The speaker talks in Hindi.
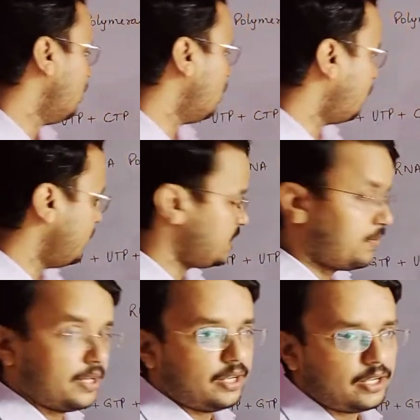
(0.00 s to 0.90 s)
और बेस
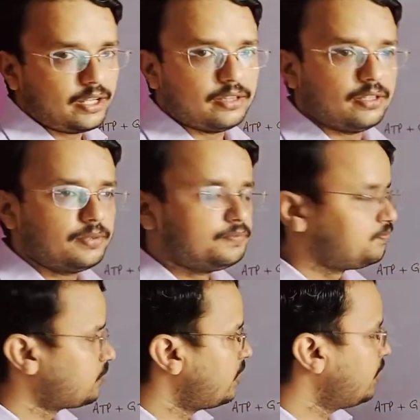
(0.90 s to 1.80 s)
पेरिंग के अंदर
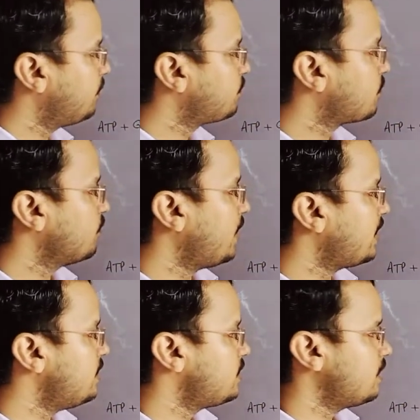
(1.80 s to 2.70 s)
ठीक है
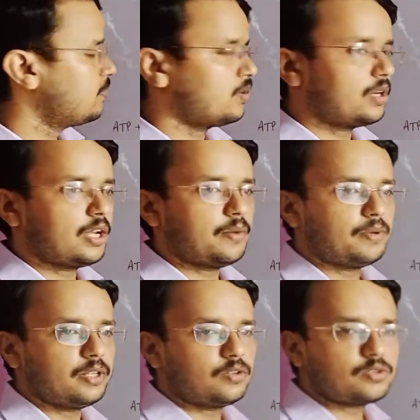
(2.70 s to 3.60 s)
मैग्नीशियम और
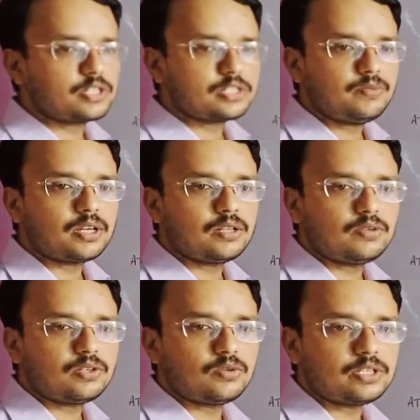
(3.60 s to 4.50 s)
एमाइन तो किस में
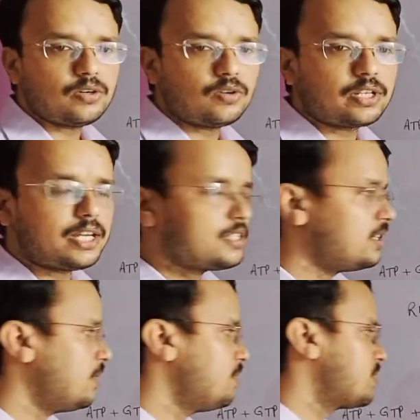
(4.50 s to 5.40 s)
कन्वर्ट हो जाए और क्या
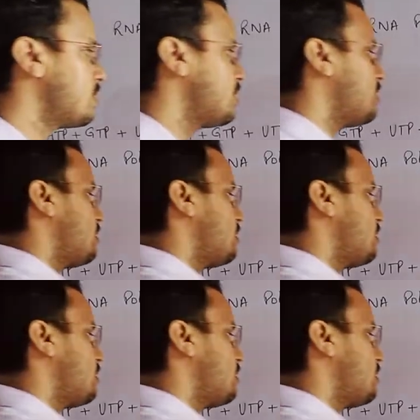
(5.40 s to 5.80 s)
चाहिए हम इसके साथ